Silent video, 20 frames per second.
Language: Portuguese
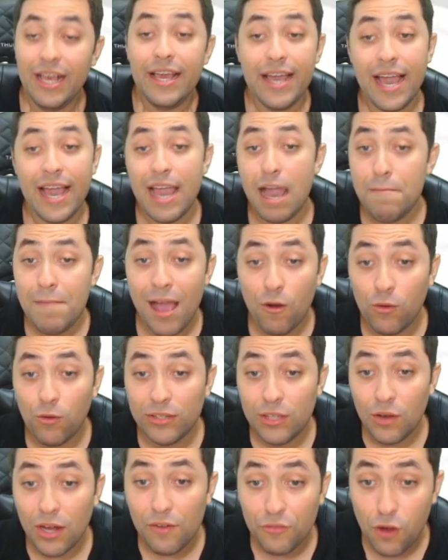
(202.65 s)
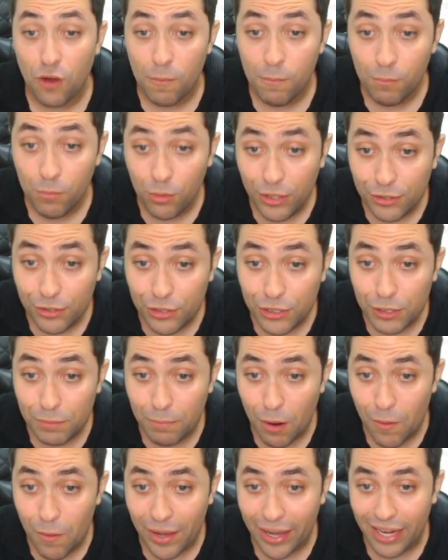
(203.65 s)
E aí a minha conta agora ficou muito de
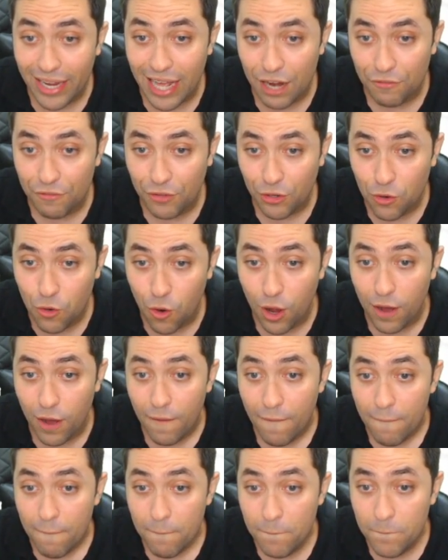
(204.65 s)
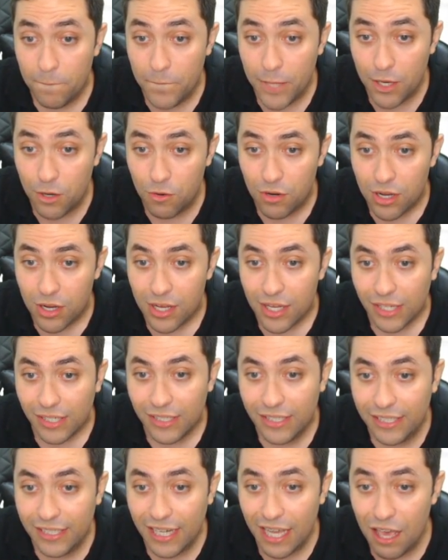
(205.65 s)
boa, galera. Ficou mil
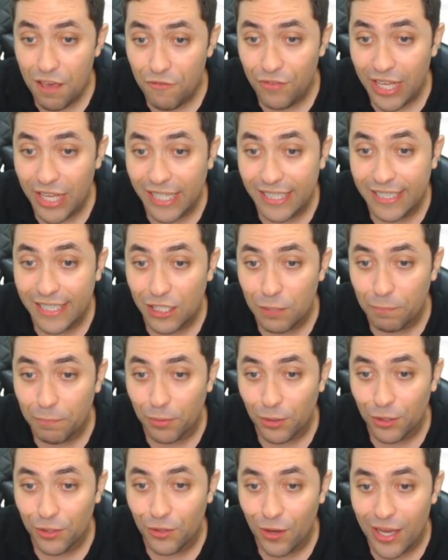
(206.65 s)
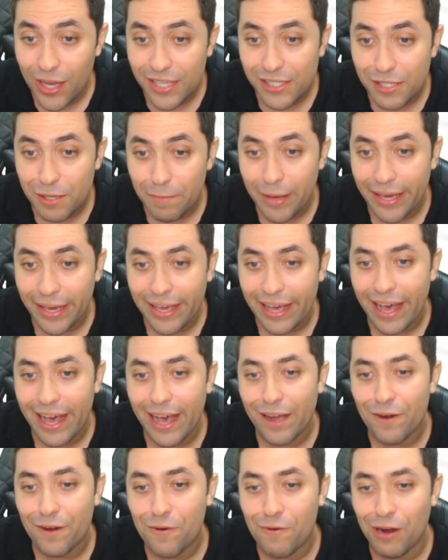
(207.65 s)
dividido por 2,5.
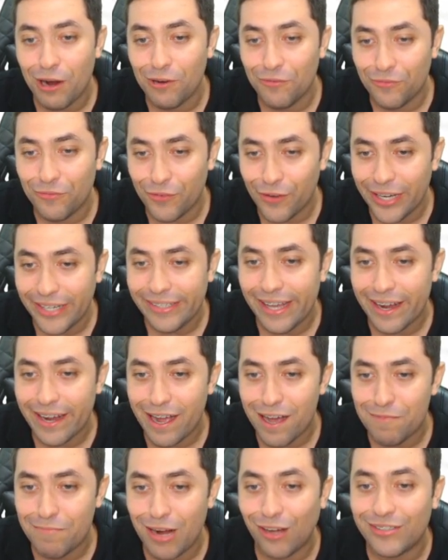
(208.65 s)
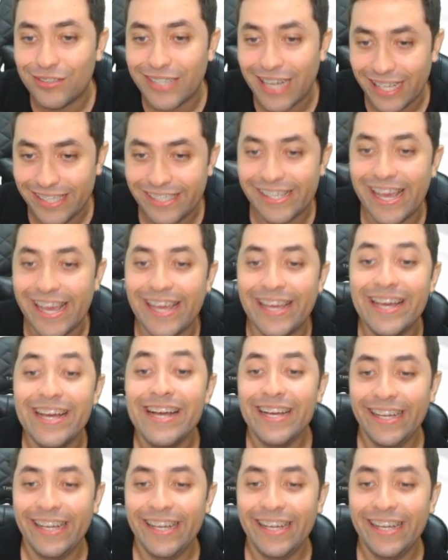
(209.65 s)
meia qual foi, né, Cabral? Já sei.